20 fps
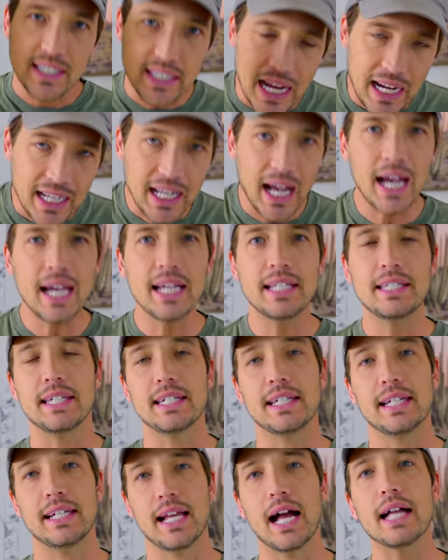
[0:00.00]
社会
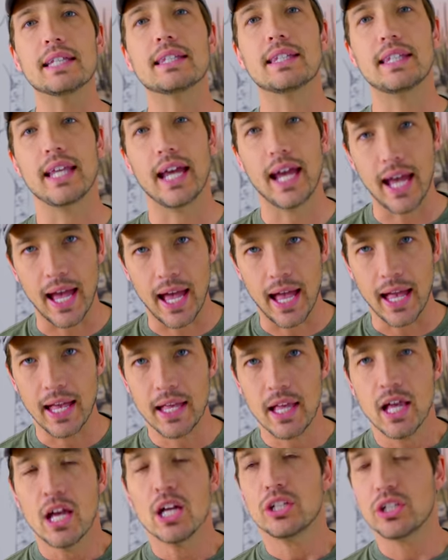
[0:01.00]
人になって
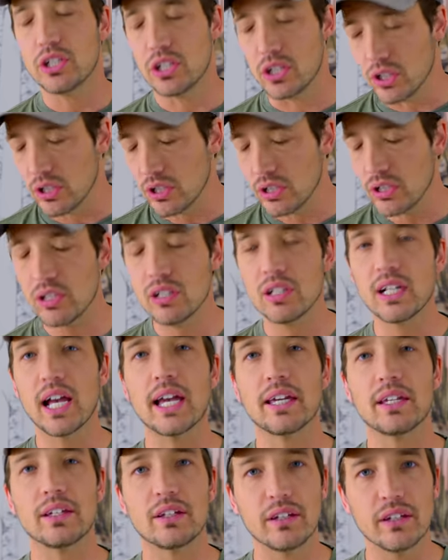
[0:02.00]
収入
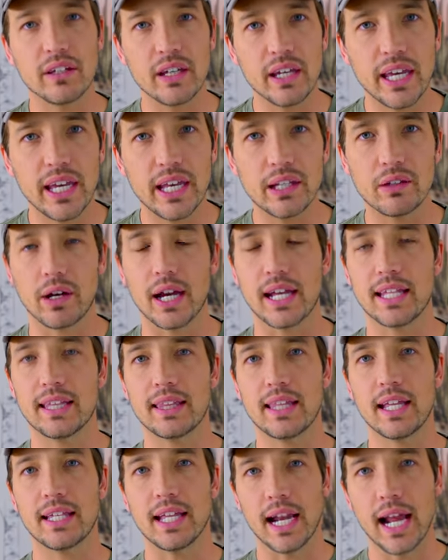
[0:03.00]
が低いとか言っ
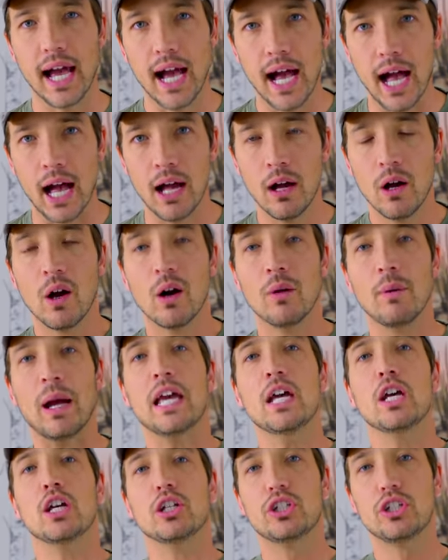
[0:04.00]
てたら
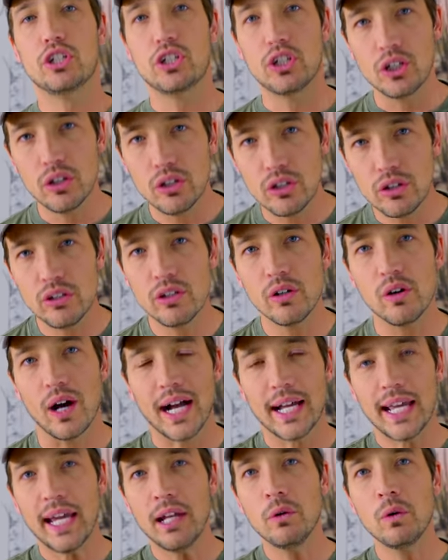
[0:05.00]
収入を
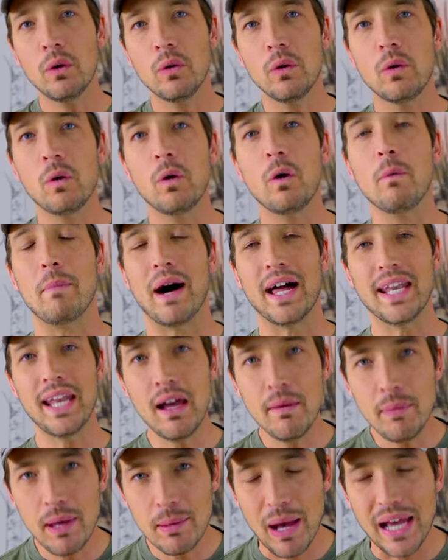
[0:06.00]
上げる方法を
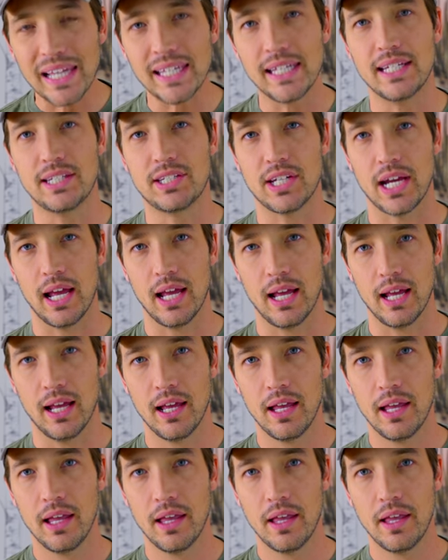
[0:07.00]
学べばいいじゃん。
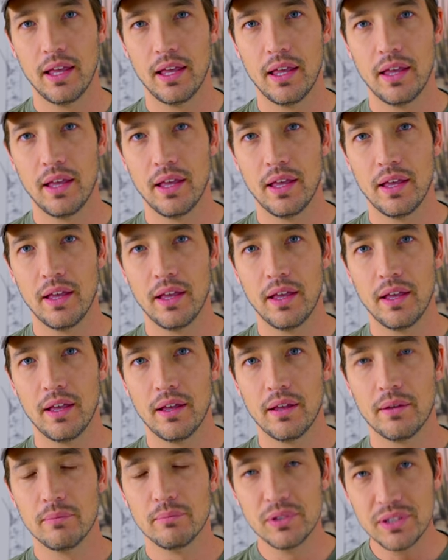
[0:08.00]

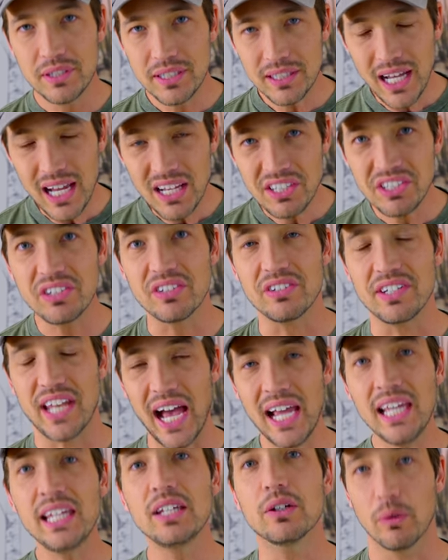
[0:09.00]
難しく
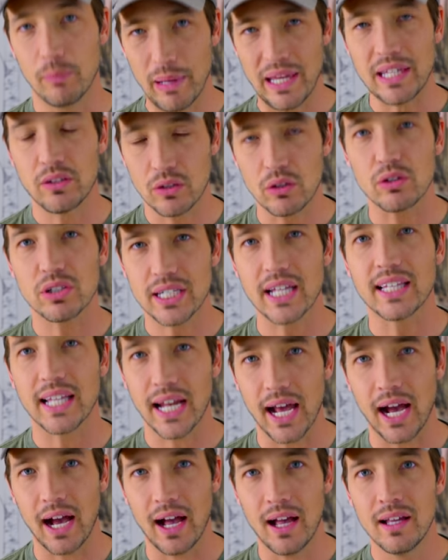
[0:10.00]
ないよ、勉強して
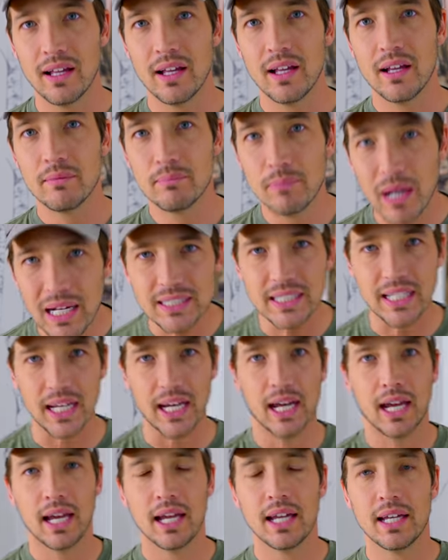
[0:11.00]
たら。
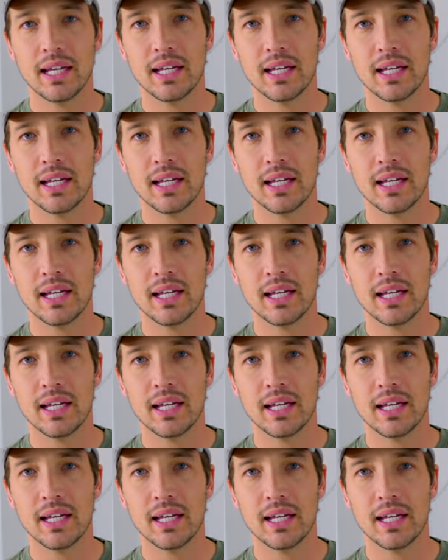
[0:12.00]
マジ。